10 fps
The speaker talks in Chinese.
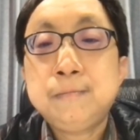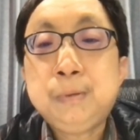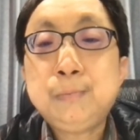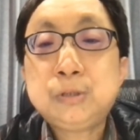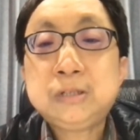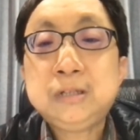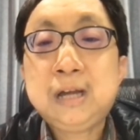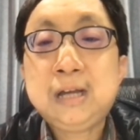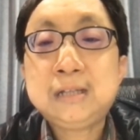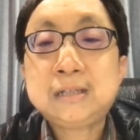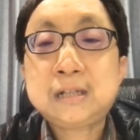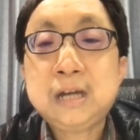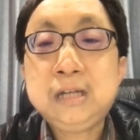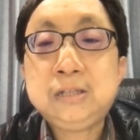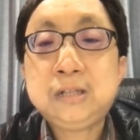并不是
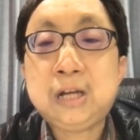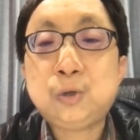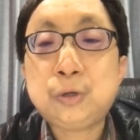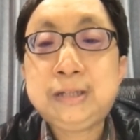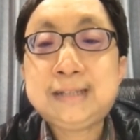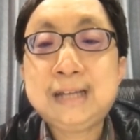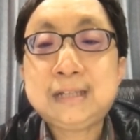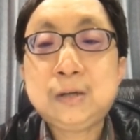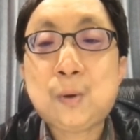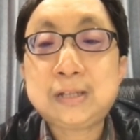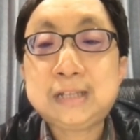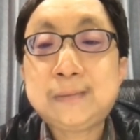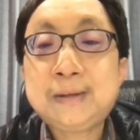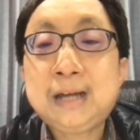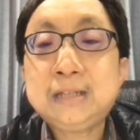可以很容易在这个网站
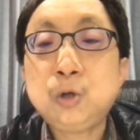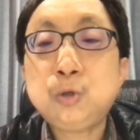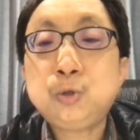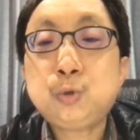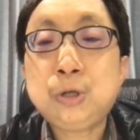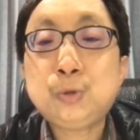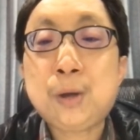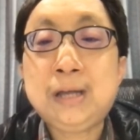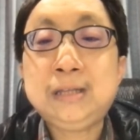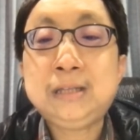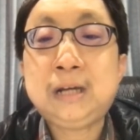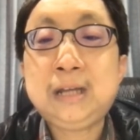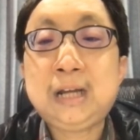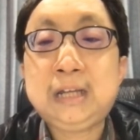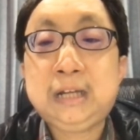上面看到宣传能
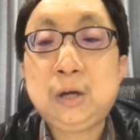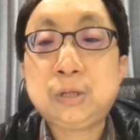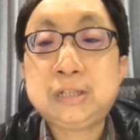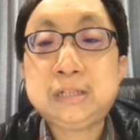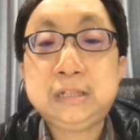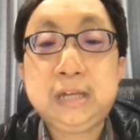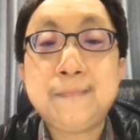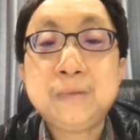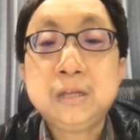量饮料的字眼。